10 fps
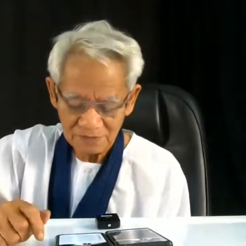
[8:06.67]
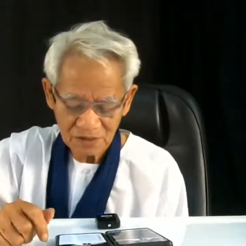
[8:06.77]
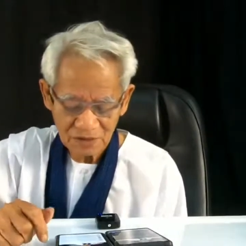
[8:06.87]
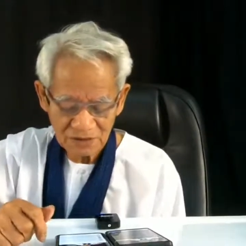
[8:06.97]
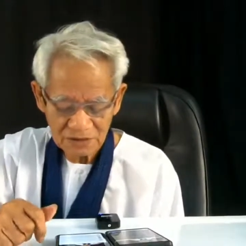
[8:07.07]

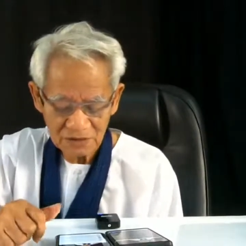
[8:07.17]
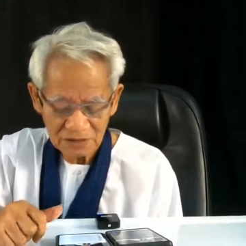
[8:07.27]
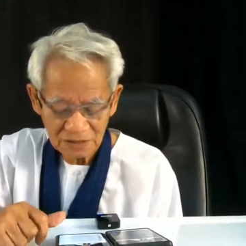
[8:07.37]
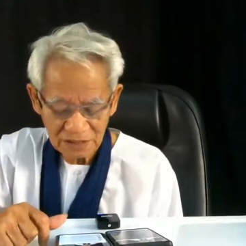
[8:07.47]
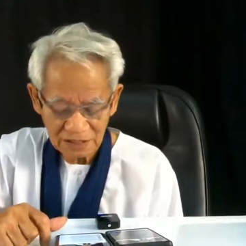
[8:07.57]
มันก็จะ
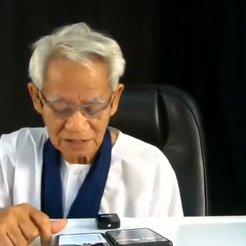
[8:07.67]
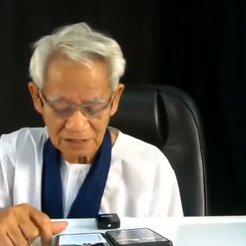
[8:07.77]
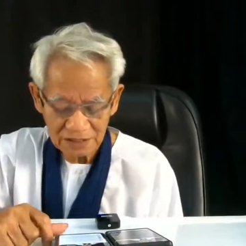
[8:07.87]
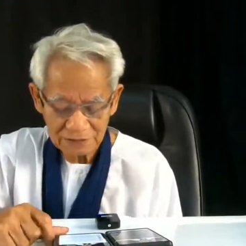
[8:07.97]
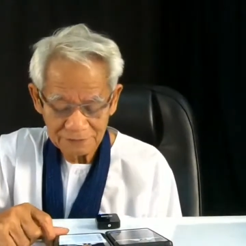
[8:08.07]
เออเค
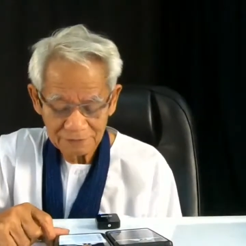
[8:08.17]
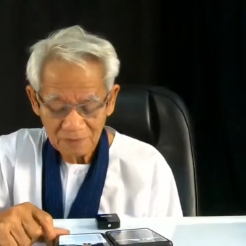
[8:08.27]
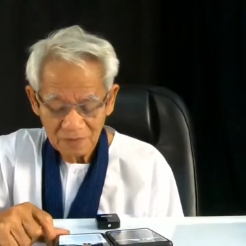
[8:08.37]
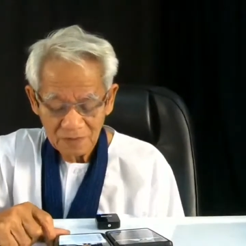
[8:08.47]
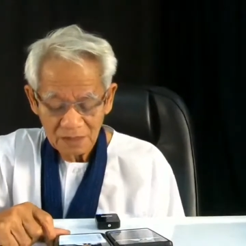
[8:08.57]
นะ
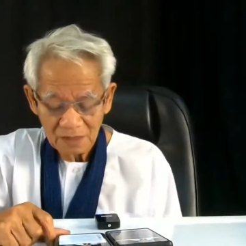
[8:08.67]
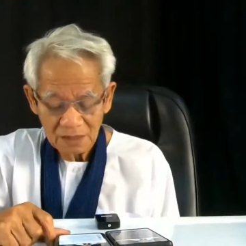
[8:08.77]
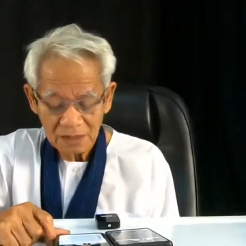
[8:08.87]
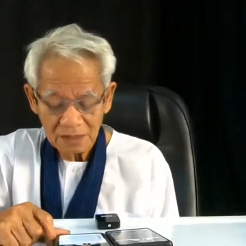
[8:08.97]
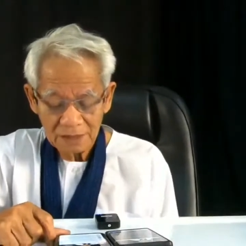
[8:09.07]

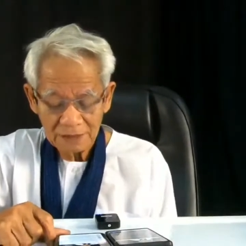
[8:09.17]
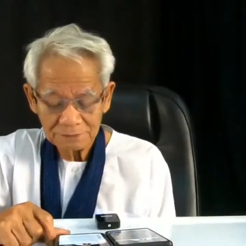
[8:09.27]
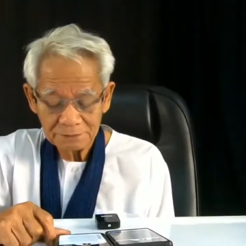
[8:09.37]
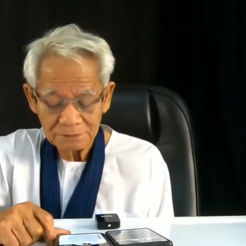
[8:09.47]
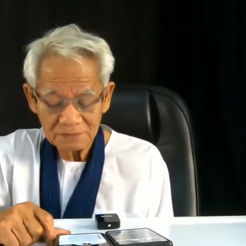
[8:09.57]
นะ
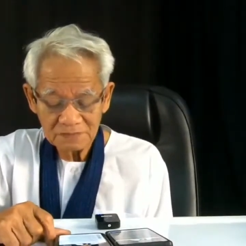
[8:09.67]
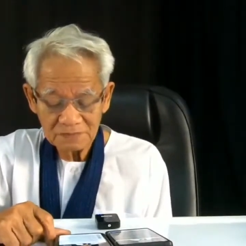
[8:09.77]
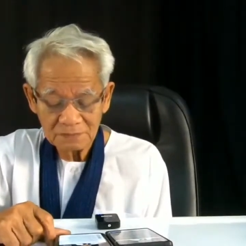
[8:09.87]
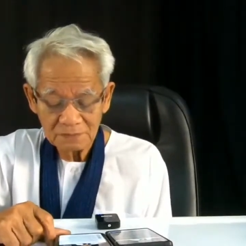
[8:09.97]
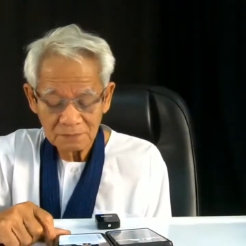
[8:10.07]

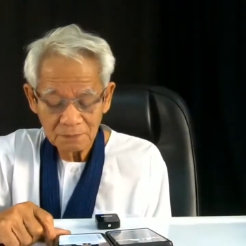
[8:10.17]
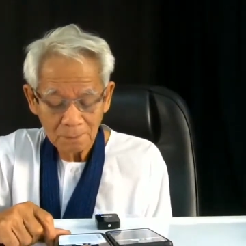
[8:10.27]
อืม